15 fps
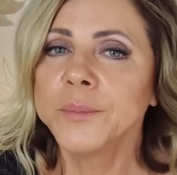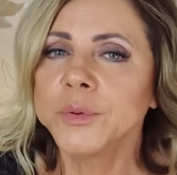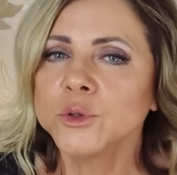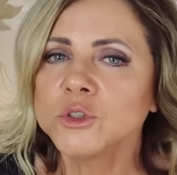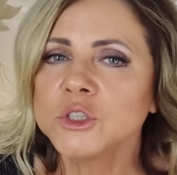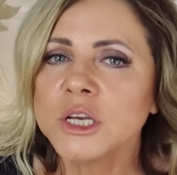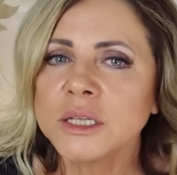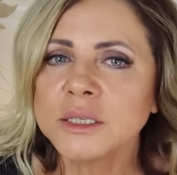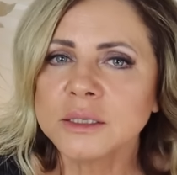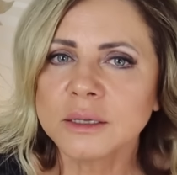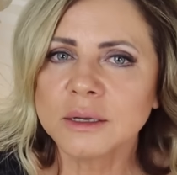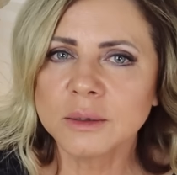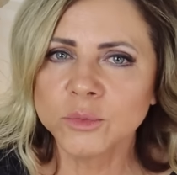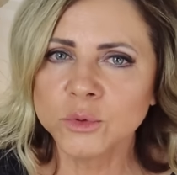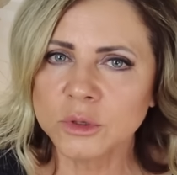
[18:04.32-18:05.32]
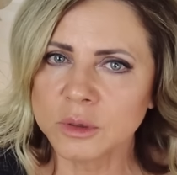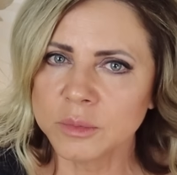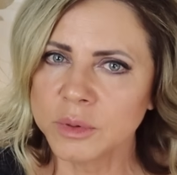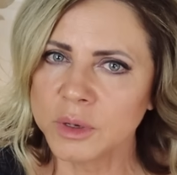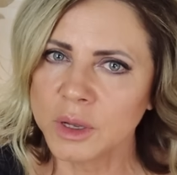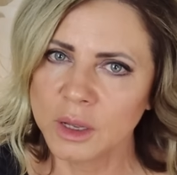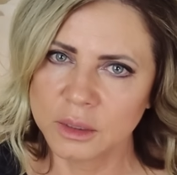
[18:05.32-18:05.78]
получается как будто
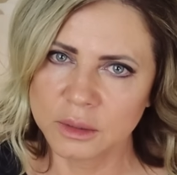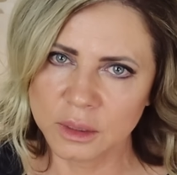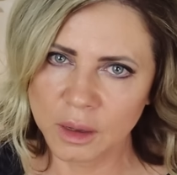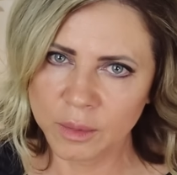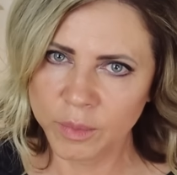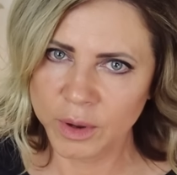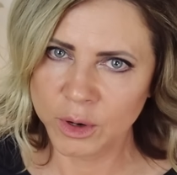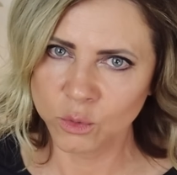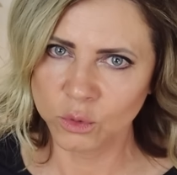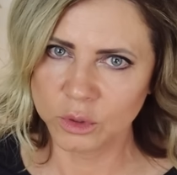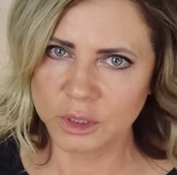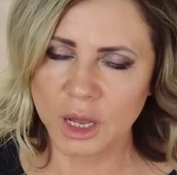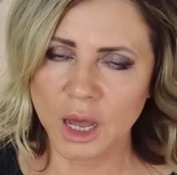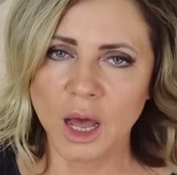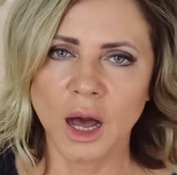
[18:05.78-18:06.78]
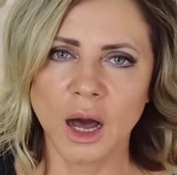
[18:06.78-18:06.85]
бы наоборот.